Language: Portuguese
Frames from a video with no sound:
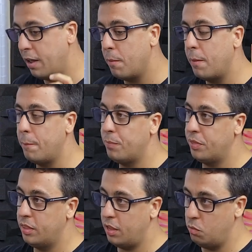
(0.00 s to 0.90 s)
E é uma
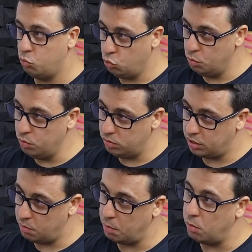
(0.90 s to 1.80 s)
tem um tubo,
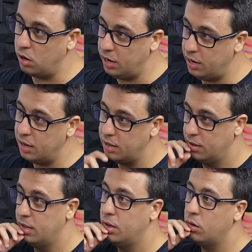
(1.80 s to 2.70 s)
tem uma bolinha,
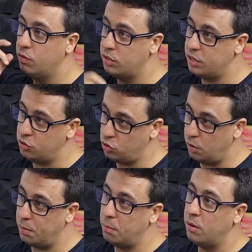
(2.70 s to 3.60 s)
quando você
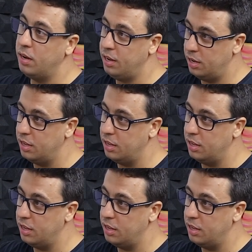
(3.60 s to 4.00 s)
sopra a bolinha,